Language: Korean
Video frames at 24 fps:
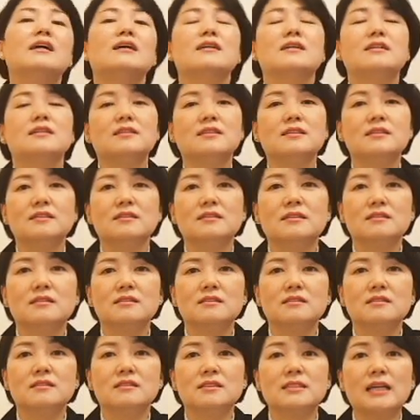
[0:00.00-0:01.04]

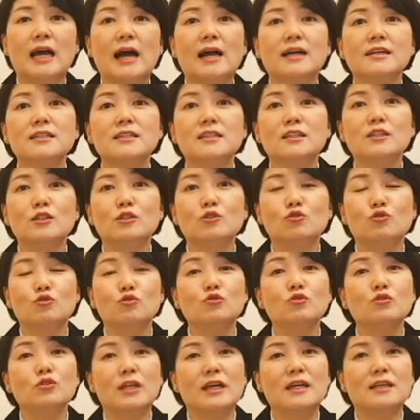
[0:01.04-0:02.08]
그 자극을
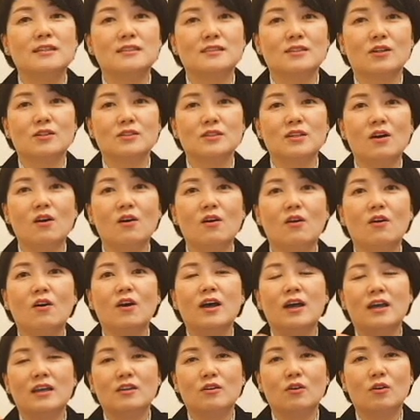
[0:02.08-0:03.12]
주는 데 있어서
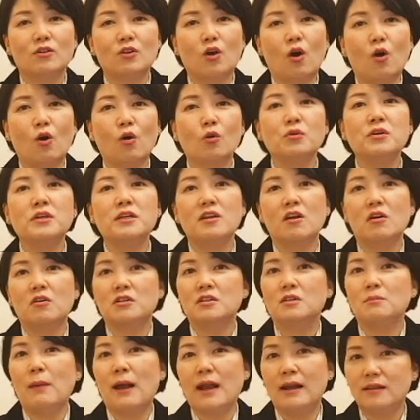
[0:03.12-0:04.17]
이런
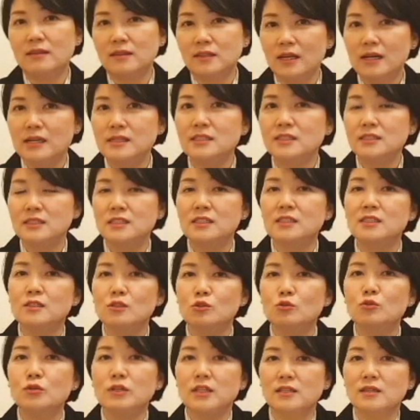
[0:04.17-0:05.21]
어휘력을 발달시킬
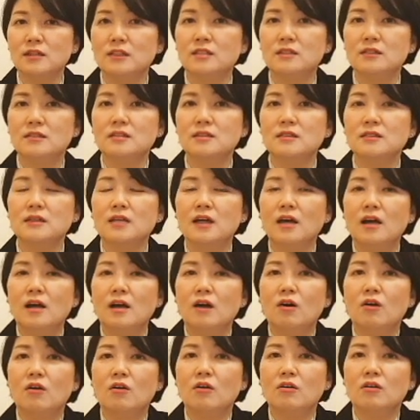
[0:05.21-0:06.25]
수 있는
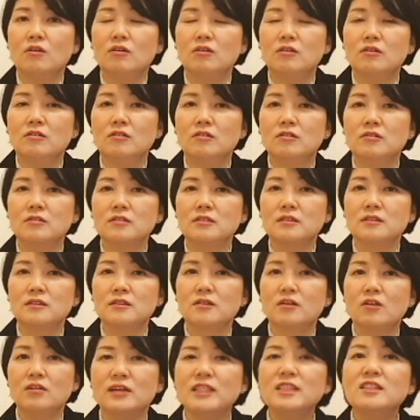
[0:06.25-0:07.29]
어,
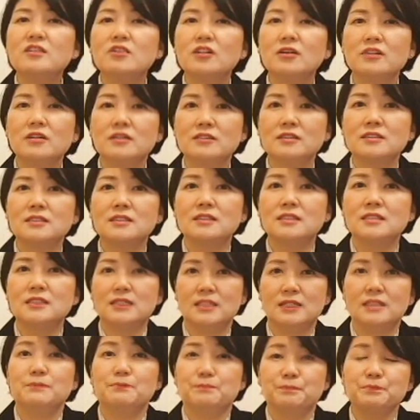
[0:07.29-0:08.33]
그런
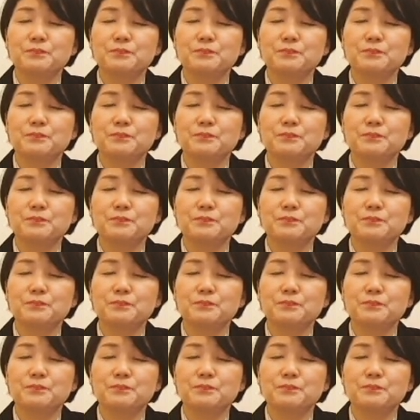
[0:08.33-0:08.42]
리터러시